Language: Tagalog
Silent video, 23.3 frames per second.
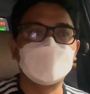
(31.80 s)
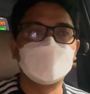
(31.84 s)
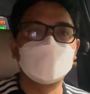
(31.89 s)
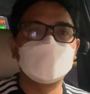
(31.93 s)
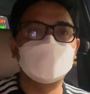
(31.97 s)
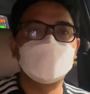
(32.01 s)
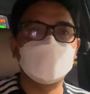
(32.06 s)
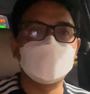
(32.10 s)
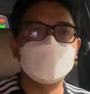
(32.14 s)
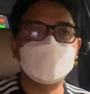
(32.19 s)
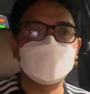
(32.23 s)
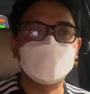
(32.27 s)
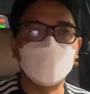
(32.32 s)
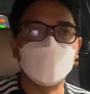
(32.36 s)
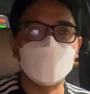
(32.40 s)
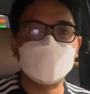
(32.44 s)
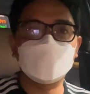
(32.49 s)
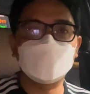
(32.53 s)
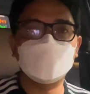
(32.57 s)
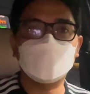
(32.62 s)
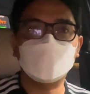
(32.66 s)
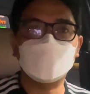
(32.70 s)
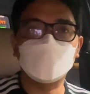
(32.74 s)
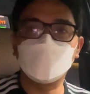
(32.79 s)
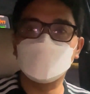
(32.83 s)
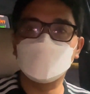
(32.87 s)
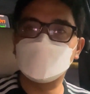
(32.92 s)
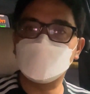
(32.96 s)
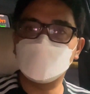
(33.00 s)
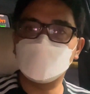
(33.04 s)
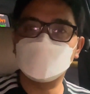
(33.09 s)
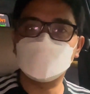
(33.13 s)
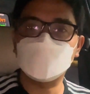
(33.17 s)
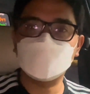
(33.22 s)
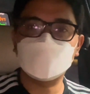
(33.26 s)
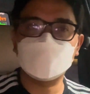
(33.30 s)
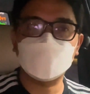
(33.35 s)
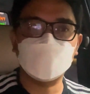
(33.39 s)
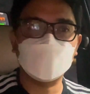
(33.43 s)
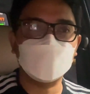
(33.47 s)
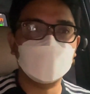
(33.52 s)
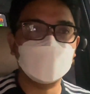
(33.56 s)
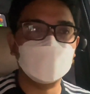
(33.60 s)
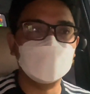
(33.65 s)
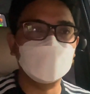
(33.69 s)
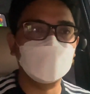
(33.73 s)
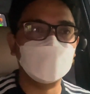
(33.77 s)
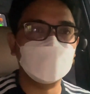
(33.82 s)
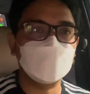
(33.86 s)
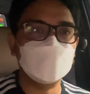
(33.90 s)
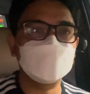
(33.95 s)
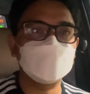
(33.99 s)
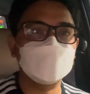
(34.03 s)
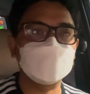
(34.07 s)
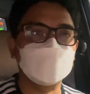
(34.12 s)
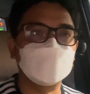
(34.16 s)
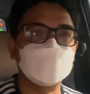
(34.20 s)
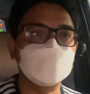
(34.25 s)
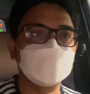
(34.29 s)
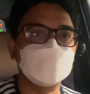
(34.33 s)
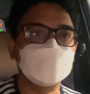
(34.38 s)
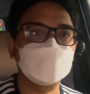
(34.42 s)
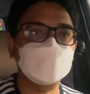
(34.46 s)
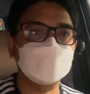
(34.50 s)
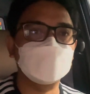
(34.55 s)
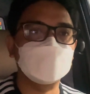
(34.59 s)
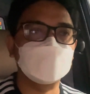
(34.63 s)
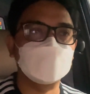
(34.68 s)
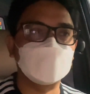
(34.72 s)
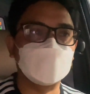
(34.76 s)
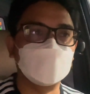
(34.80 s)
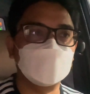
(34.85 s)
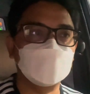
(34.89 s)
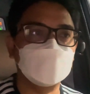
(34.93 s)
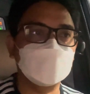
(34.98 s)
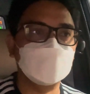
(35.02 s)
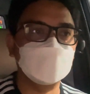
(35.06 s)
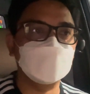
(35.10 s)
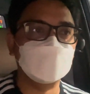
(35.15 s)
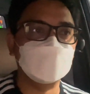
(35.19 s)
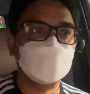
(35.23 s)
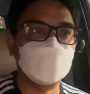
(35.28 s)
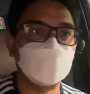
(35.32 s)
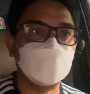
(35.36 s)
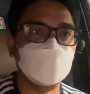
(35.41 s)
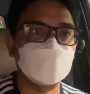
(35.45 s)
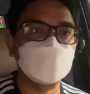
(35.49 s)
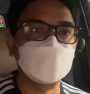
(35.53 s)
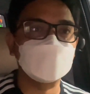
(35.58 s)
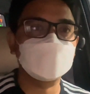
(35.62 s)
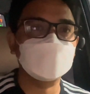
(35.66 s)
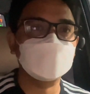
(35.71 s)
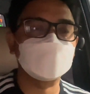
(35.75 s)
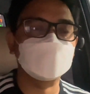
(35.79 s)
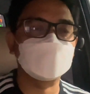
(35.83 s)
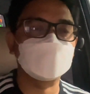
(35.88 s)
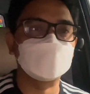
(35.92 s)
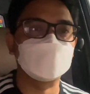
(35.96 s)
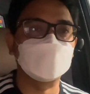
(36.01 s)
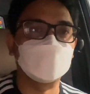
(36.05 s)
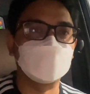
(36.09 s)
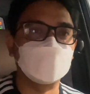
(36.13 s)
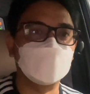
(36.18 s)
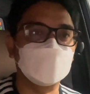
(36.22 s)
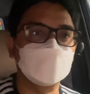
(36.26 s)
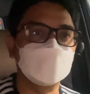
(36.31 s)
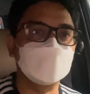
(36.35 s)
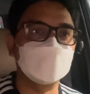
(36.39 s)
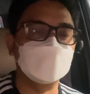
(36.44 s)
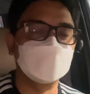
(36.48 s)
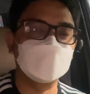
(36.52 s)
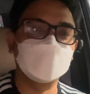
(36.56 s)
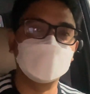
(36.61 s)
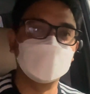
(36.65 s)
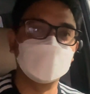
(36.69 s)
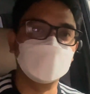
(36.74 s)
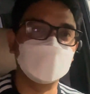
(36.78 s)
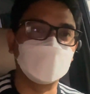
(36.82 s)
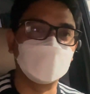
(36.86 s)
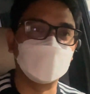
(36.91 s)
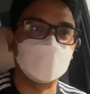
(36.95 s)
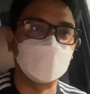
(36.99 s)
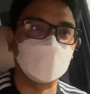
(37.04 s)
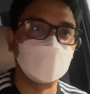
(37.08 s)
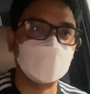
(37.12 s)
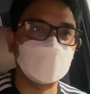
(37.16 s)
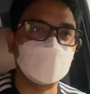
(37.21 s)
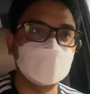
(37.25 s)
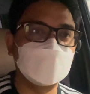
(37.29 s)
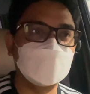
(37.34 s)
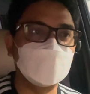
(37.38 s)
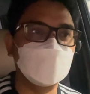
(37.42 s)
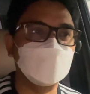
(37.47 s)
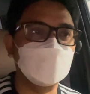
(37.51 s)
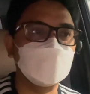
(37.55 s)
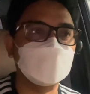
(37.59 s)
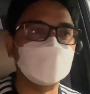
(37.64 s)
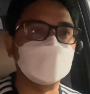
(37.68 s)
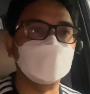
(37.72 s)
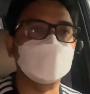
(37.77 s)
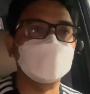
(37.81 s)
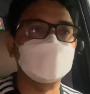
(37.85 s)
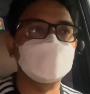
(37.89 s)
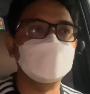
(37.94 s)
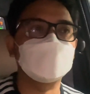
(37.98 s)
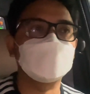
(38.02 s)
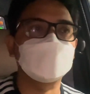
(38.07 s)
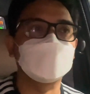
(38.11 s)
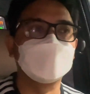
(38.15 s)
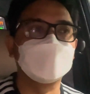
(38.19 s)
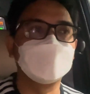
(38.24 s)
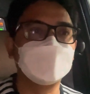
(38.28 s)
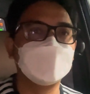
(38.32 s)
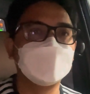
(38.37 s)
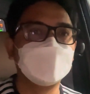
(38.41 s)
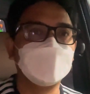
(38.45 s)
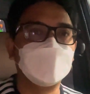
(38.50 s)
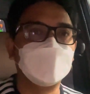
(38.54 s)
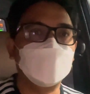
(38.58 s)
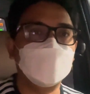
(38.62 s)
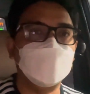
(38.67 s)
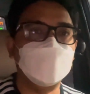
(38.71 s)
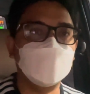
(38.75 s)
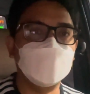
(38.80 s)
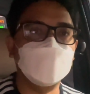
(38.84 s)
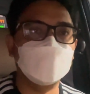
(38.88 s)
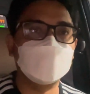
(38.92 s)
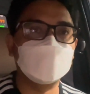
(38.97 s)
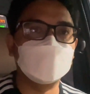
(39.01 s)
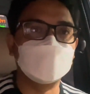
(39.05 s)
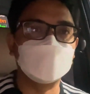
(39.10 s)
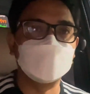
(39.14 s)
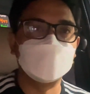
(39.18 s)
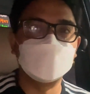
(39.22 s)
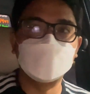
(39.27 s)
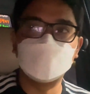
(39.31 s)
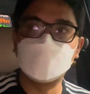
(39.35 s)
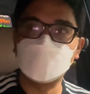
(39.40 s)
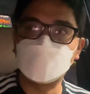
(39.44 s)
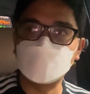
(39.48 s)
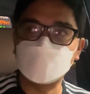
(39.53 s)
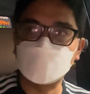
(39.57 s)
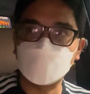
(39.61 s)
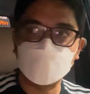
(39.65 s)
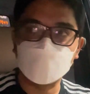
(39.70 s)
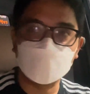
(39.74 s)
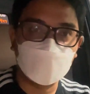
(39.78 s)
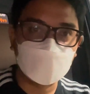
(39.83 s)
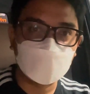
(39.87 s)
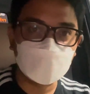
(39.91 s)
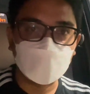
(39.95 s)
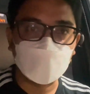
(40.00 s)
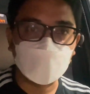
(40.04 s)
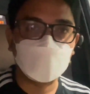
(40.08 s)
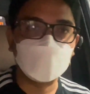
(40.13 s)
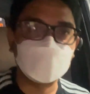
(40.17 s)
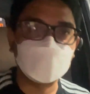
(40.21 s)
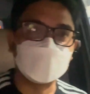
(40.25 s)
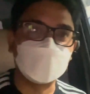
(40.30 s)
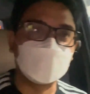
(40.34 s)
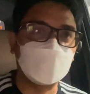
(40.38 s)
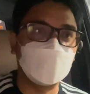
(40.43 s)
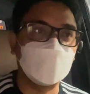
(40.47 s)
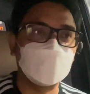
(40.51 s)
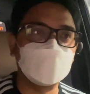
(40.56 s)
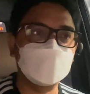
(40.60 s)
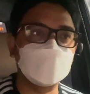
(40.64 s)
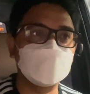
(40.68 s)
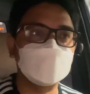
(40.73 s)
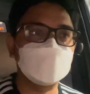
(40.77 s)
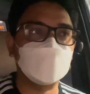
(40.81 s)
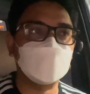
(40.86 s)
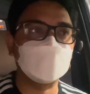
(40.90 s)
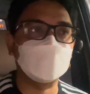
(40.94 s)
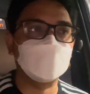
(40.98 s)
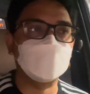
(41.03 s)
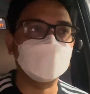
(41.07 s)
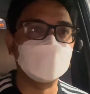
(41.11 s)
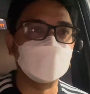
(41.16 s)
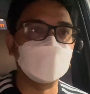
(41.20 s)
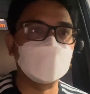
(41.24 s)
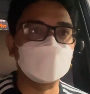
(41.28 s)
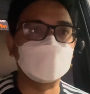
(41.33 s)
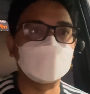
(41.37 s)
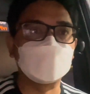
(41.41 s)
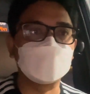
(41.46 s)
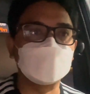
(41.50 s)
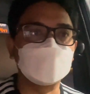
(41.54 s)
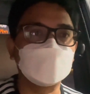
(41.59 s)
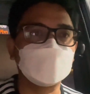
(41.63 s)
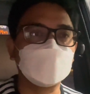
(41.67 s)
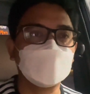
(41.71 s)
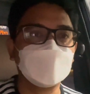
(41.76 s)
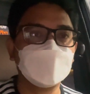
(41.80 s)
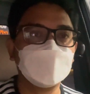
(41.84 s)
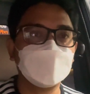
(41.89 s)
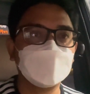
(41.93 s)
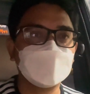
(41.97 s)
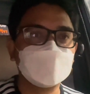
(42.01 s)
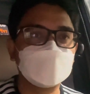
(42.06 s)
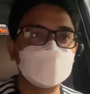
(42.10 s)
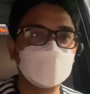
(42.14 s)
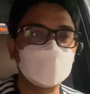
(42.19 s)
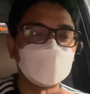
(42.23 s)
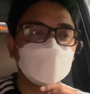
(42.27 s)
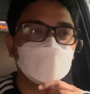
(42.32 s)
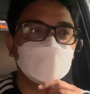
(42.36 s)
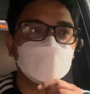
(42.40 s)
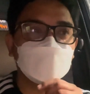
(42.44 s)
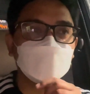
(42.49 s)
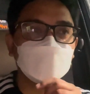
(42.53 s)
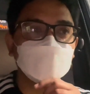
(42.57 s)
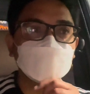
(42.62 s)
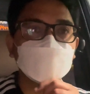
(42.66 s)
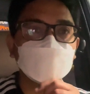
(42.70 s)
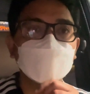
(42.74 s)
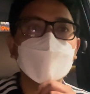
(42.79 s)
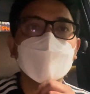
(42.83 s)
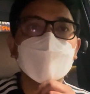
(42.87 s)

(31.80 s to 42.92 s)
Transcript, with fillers: since much closer siya sa location ng house around 4 kilometers and hindi ko na kailangan tumawid ng other side of the road so